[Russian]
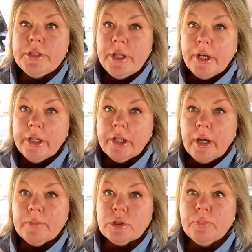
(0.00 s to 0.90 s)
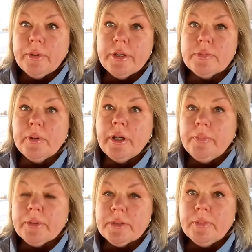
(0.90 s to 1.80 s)
Telegram, чтобы они
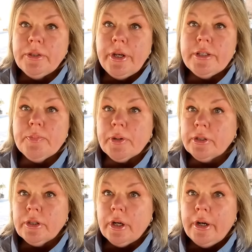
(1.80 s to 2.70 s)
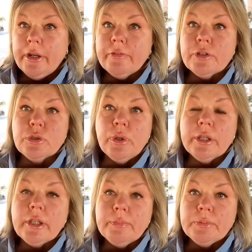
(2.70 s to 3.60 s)
смогли просмотреть и проконтролировать, что
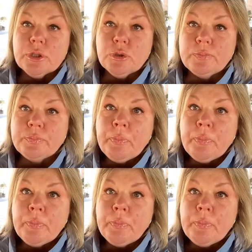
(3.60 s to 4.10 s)
я там пишу.